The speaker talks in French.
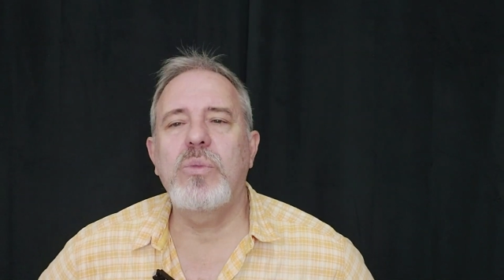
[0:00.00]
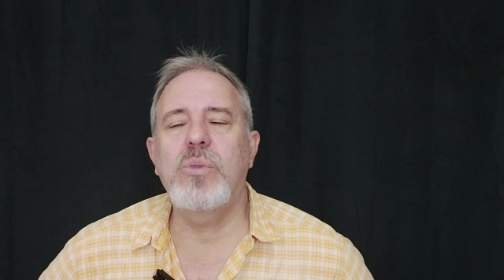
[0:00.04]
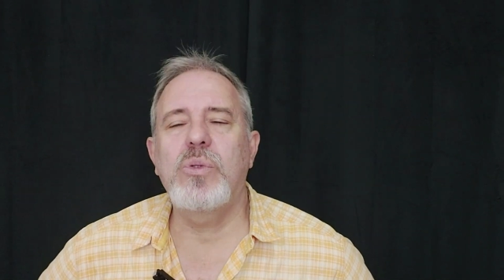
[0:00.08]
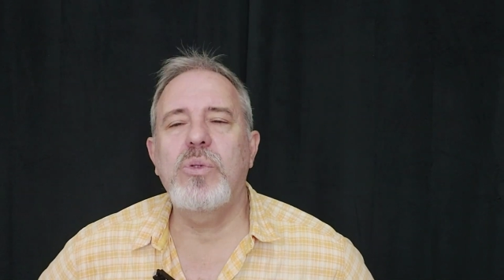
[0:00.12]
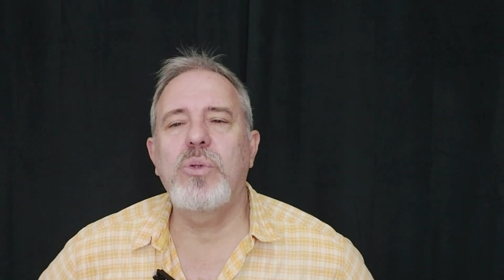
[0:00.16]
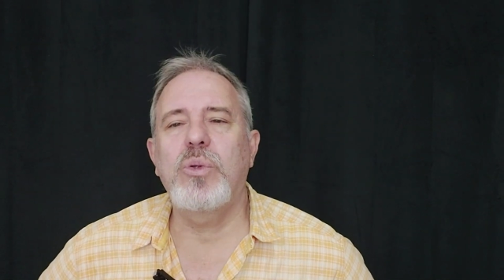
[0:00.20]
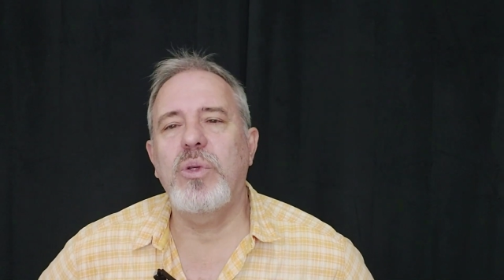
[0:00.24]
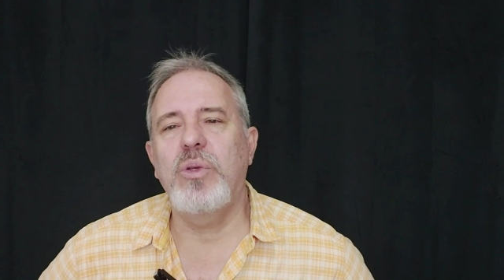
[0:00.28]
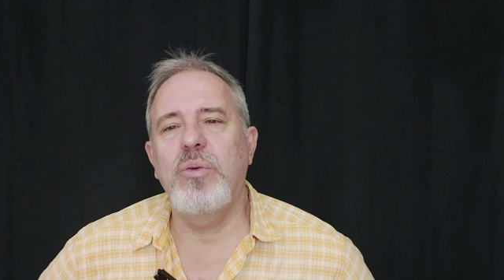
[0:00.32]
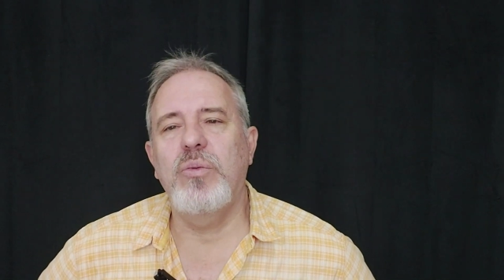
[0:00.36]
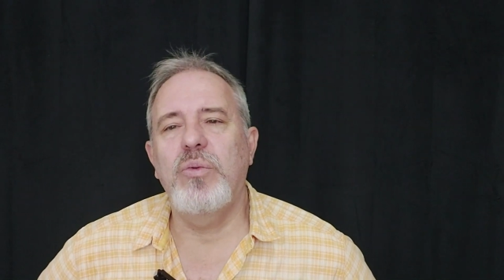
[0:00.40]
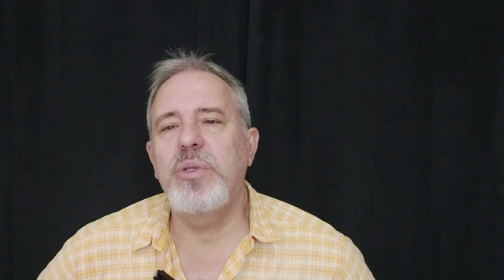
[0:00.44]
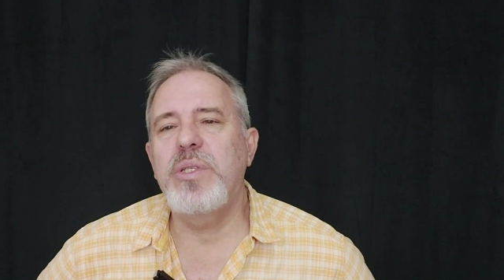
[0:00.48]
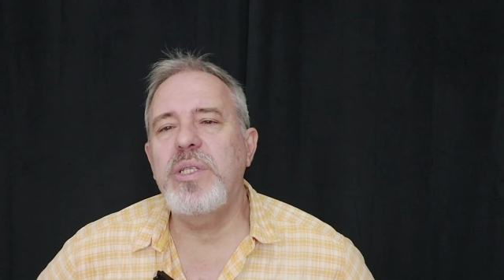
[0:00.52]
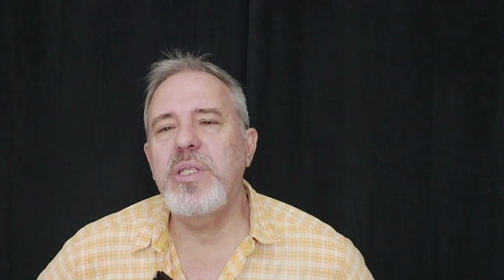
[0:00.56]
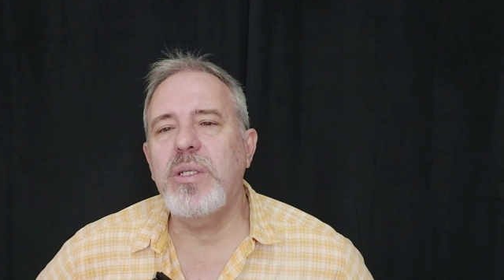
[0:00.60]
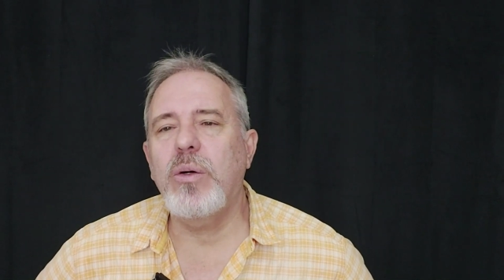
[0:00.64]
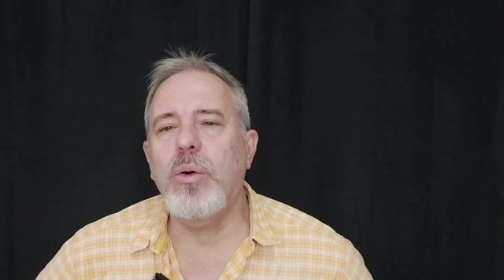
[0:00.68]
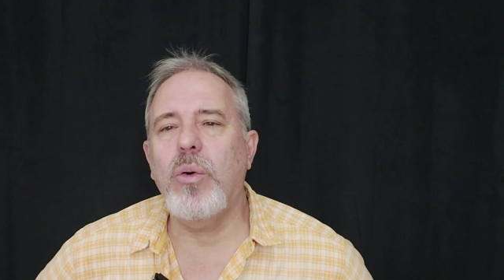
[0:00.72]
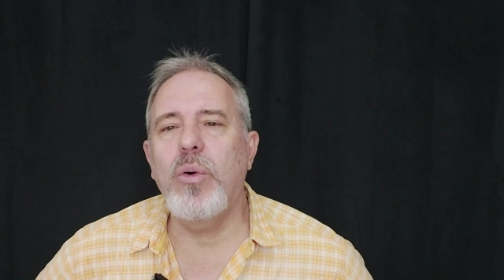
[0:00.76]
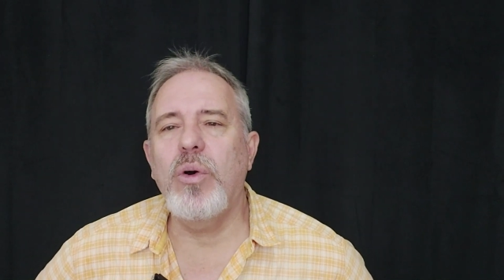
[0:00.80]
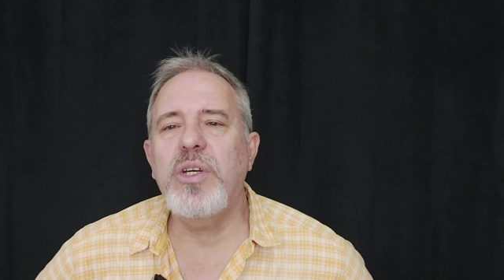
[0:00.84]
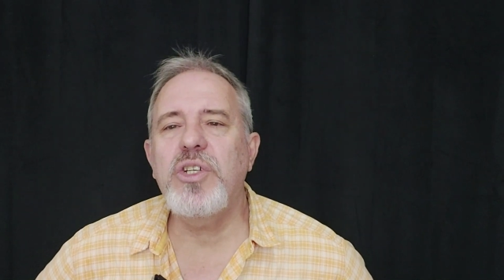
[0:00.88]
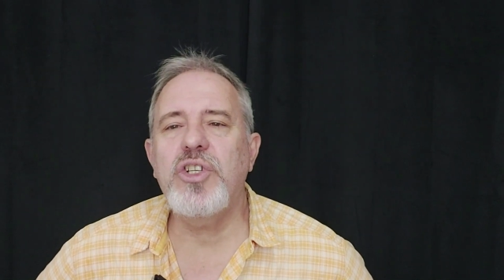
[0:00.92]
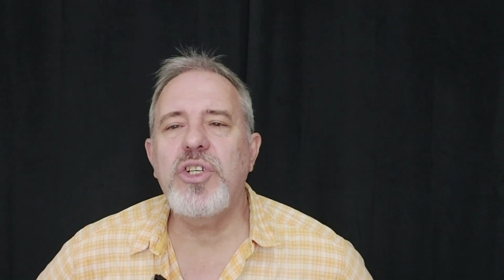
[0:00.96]
ce qui veut
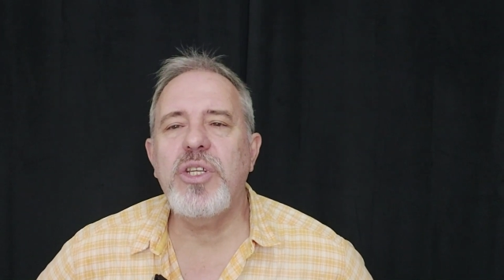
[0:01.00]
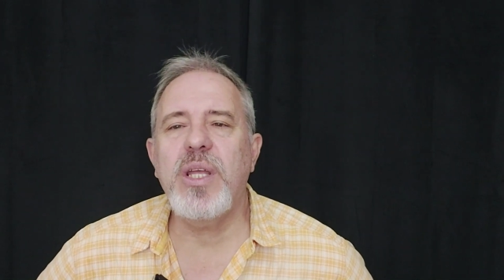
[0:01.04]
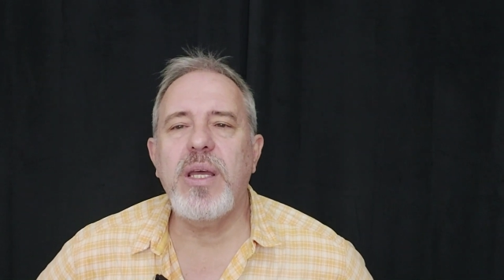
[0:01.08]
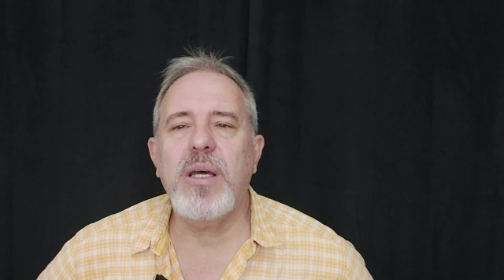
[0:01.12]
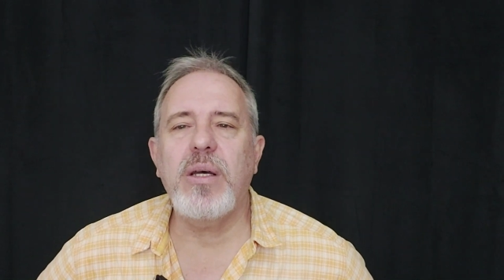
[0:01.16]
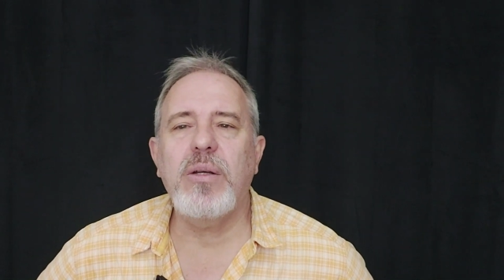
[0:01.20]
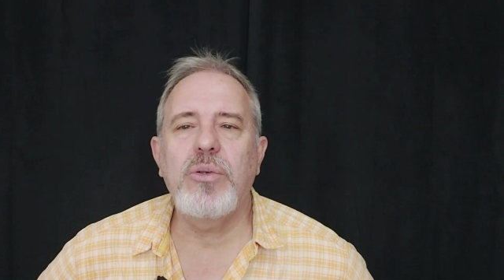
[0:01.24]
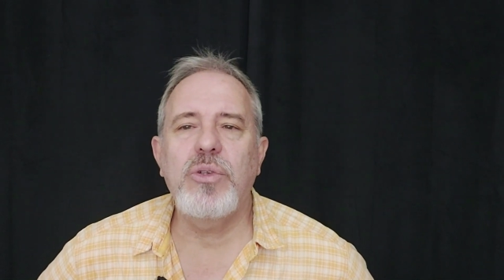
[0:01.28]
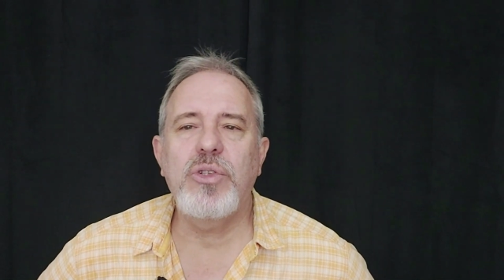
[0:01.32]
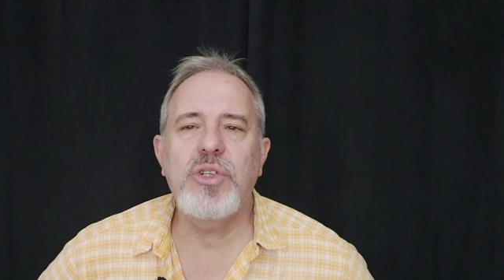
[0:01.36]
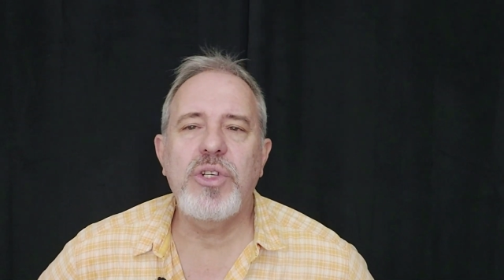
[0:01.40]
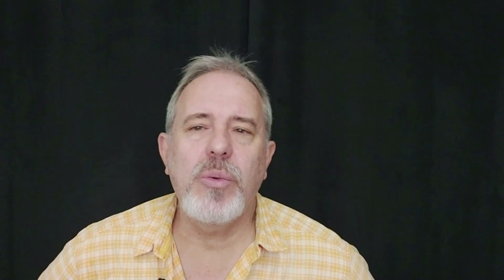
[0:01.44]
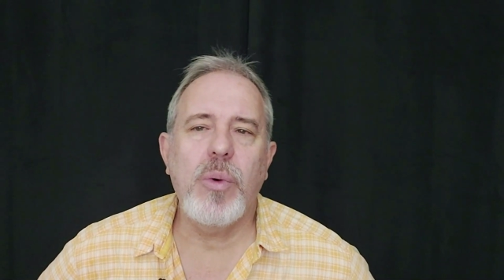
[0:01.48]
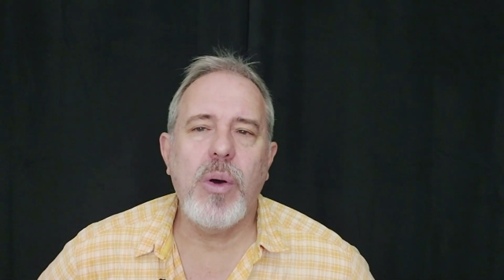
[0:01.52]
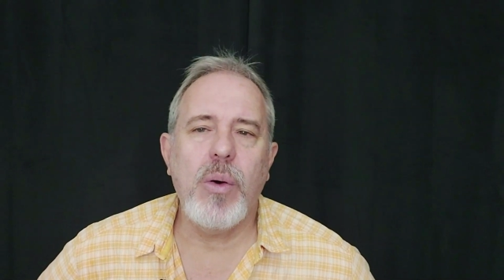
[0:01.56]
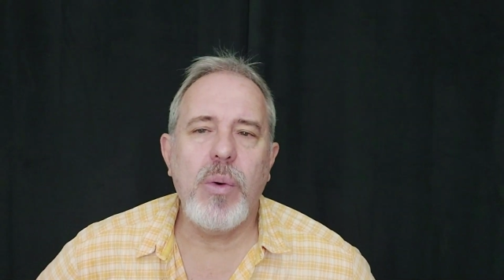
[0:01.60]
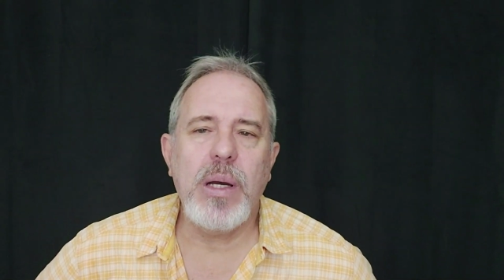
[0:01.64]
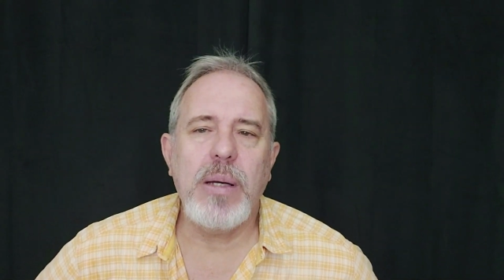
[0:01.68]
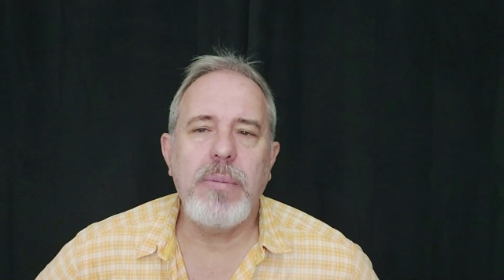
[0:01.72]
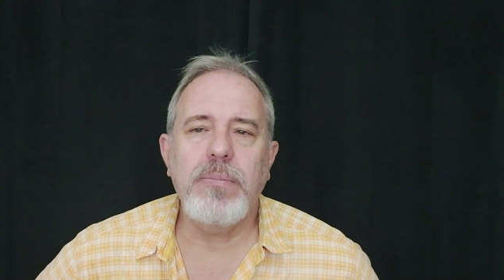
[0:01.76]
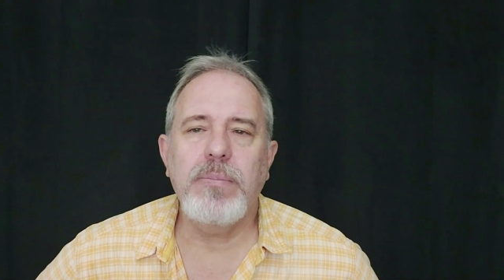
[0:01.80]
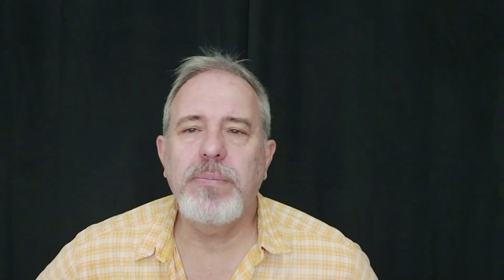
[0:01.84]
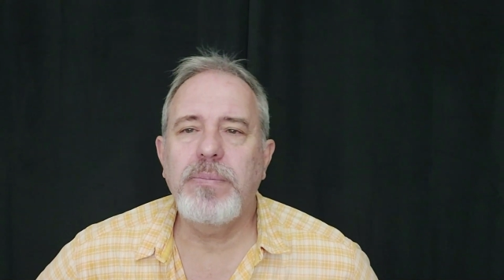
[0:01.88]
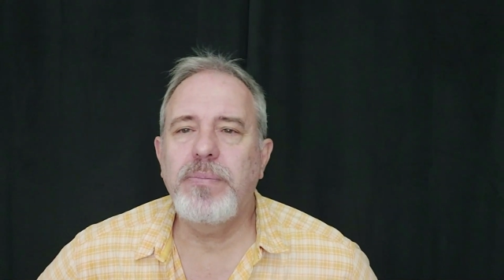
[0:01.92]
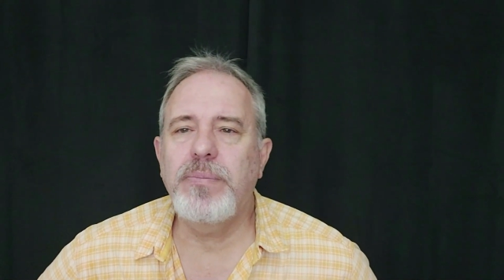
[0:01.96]
dire originaire de
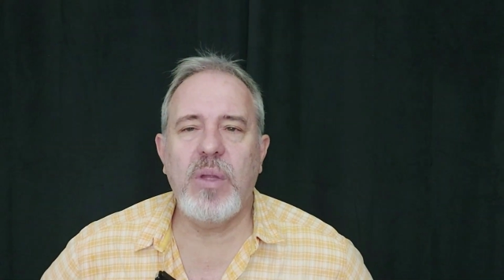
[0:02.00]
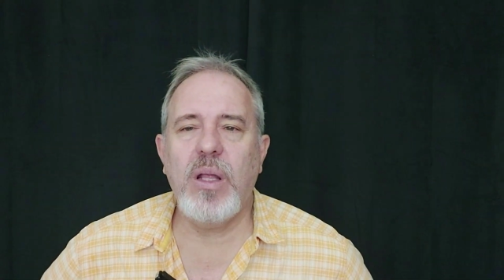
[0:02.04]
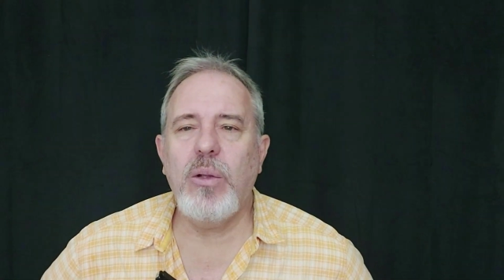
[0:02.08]
Chihuahua,